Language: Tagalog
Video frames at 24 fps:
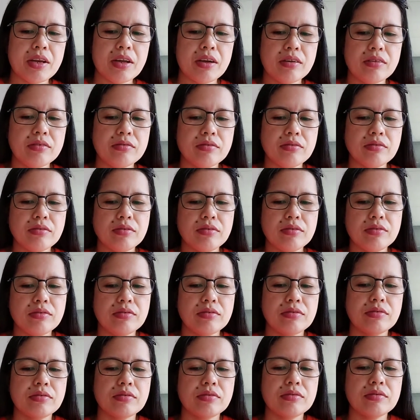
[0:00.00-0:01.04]
ng
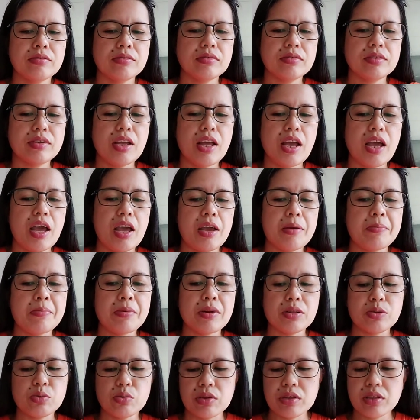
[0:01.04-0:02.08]

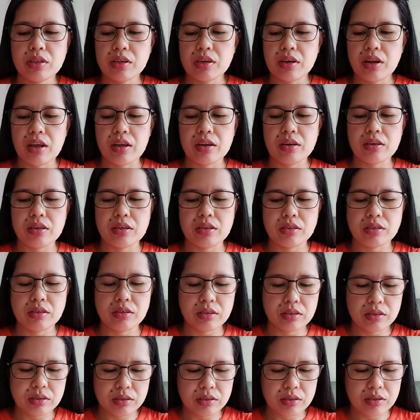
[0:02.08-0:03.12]
April 29
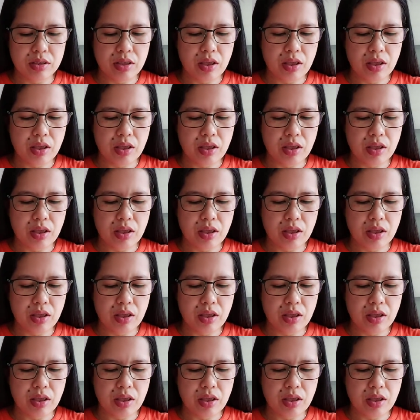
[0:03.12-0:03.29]
is